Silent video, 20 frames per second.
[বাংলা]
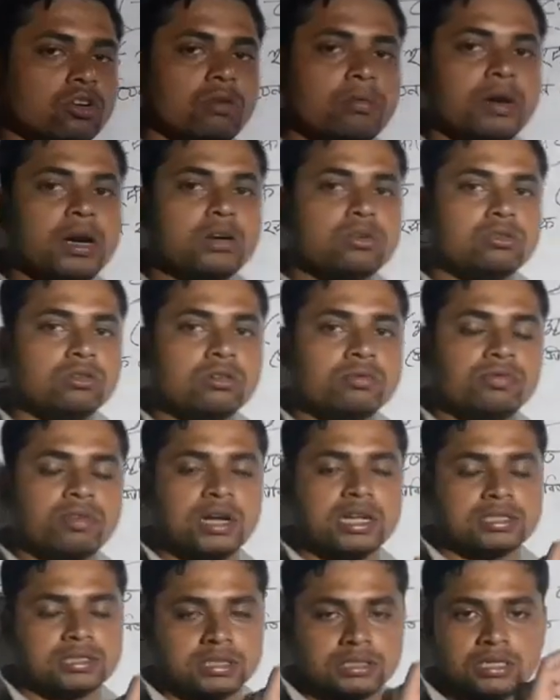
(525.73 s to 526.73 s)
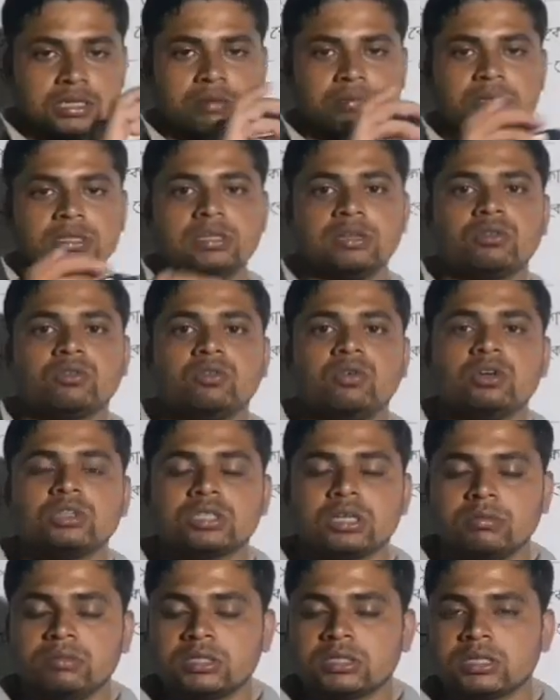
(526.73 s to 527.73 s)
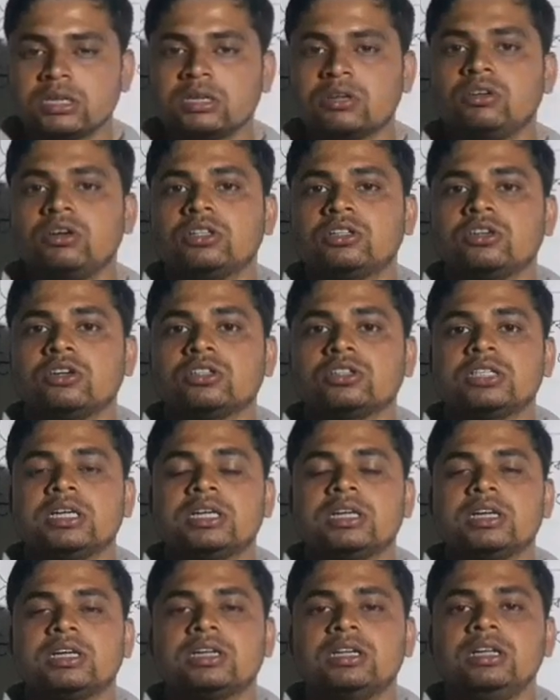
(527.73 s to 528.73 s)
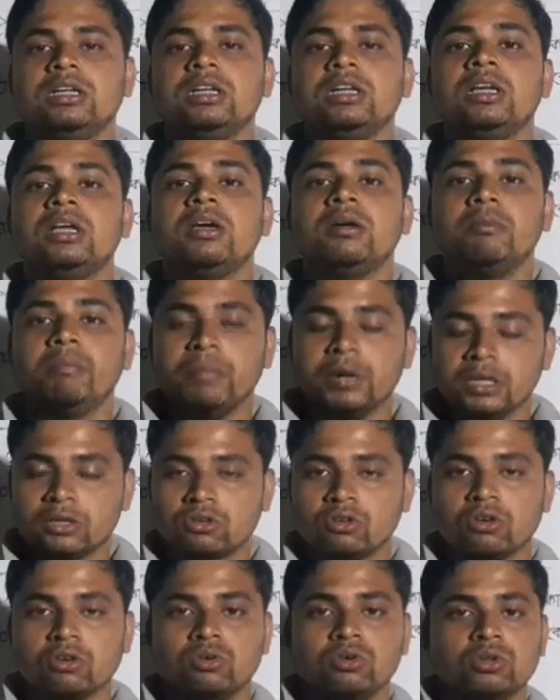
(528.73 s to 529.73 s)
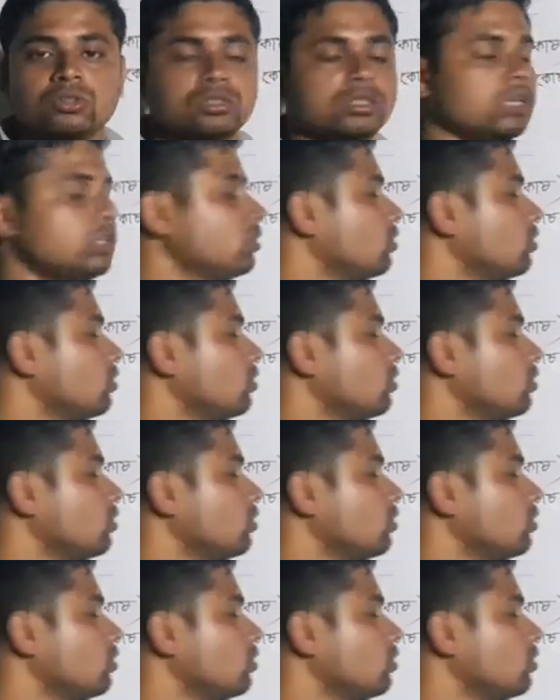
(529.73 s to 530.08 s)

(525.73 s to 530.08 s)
রবার্ট হুক ফার্স্ট যে আমাদের কোষ আবিষ্কার করেছিল সেটা কি মৃত কোষ এই